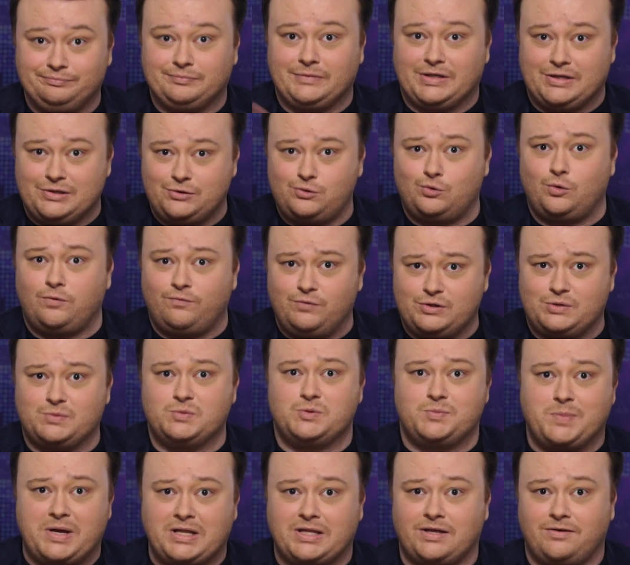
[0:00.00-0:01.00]
из
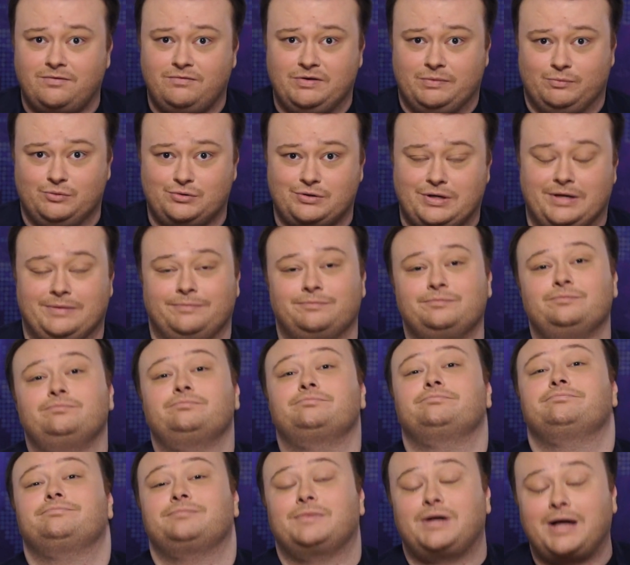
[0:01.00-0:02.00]
185 выпуска.
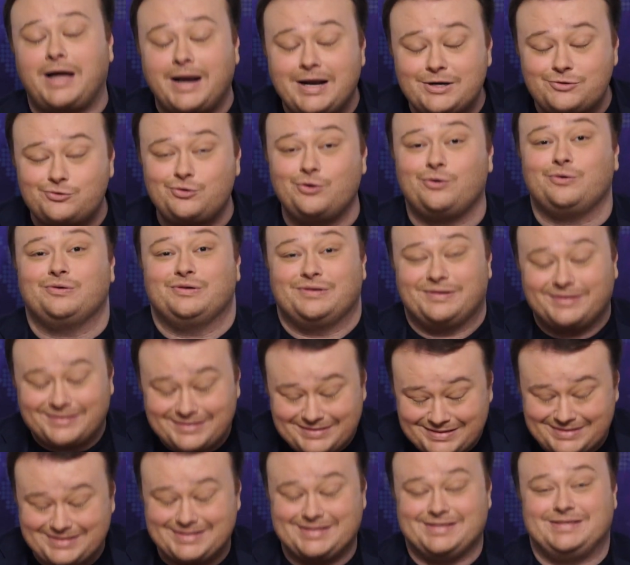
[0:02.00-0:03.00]
Хорошо,
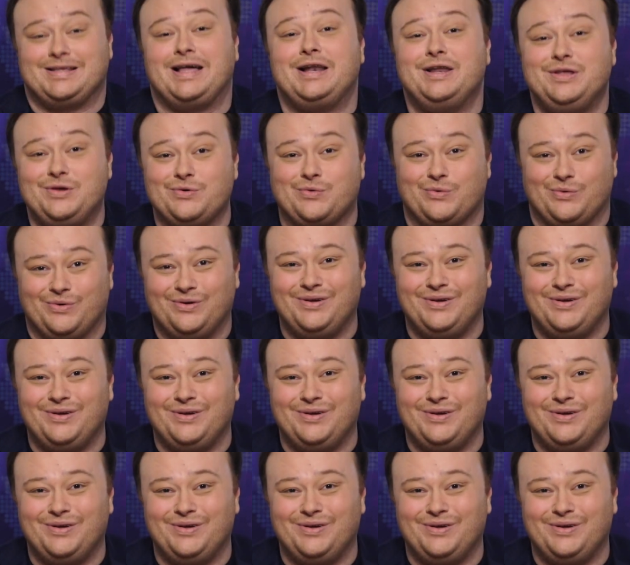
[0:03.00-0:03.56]
залью.